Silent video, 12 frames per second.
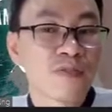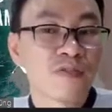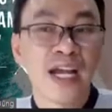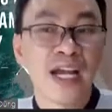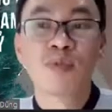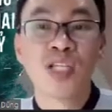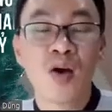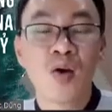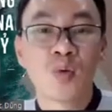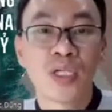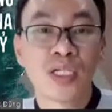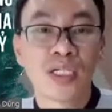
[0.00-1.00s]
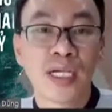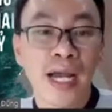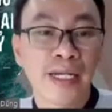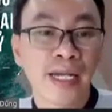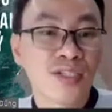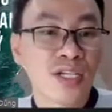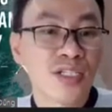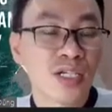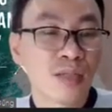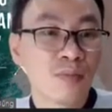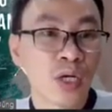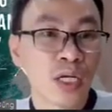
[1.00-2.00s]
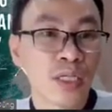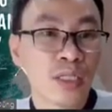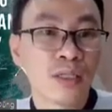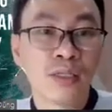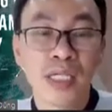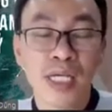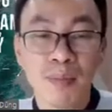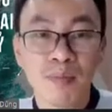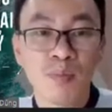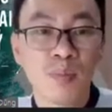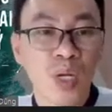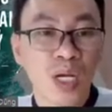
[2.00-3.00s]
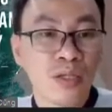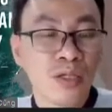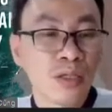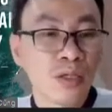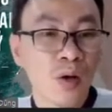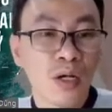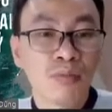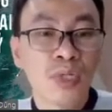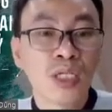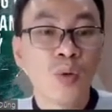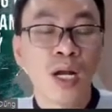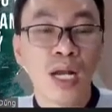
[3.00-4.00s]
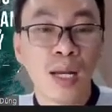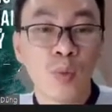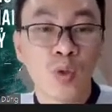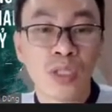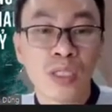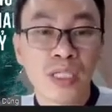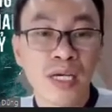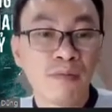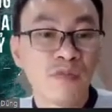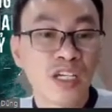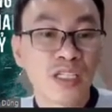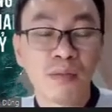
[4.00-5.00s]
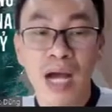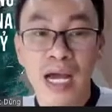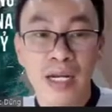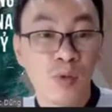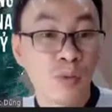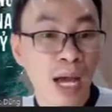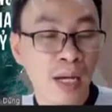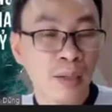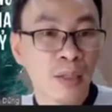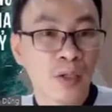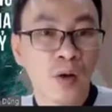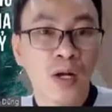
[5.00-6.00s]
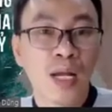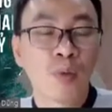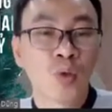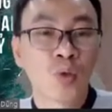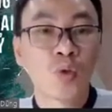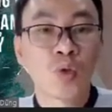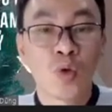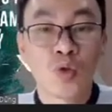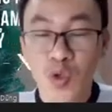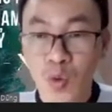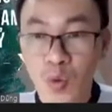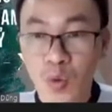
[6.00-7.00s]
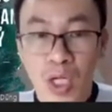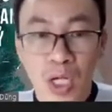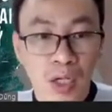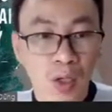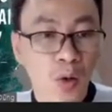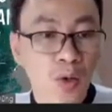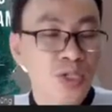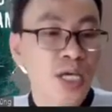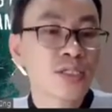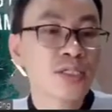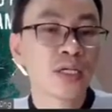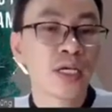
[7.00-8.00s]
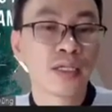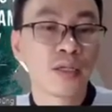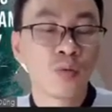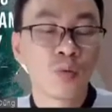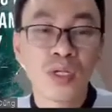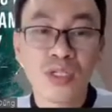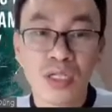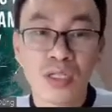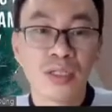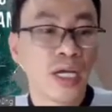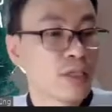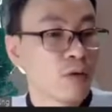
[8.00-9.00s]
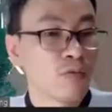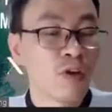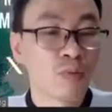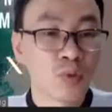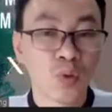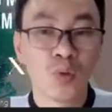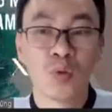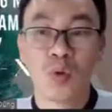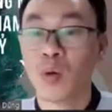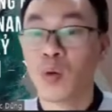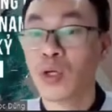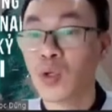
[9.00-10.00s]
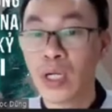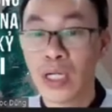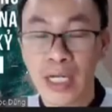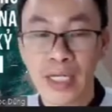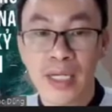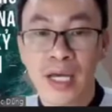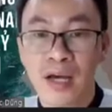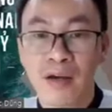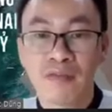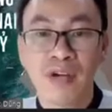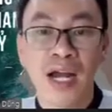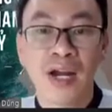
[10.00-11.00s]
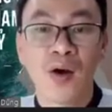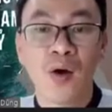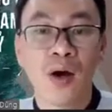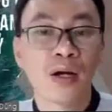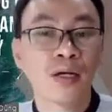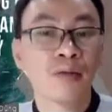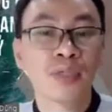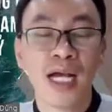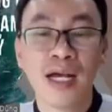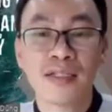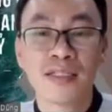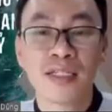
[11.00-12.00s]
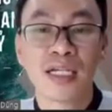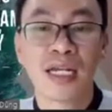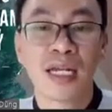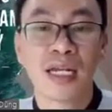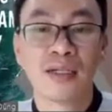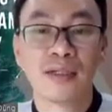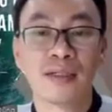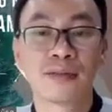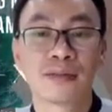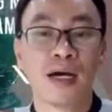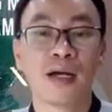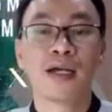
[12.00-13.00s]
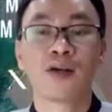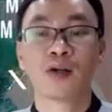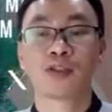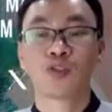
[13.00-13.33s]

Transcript: vài năm sau người anh đã xây dựng một cái thương điếm nhưng nó không đơn thuần là một thương điếm về thương mại để buôn bán nó là một khu đồn trú có xây dựng hệ thống quân sự hệ thống phòng thủ có quân đội ở đây và nó không khác gì ở đây